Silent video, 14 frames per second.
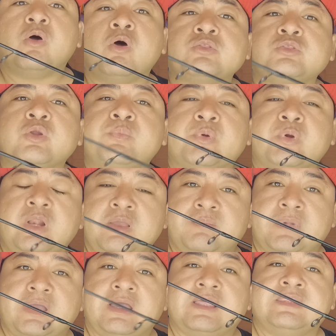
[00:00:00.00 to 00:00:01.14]
Otro
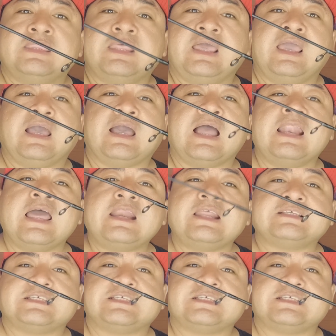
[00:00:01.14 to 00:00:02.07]
problema de jalar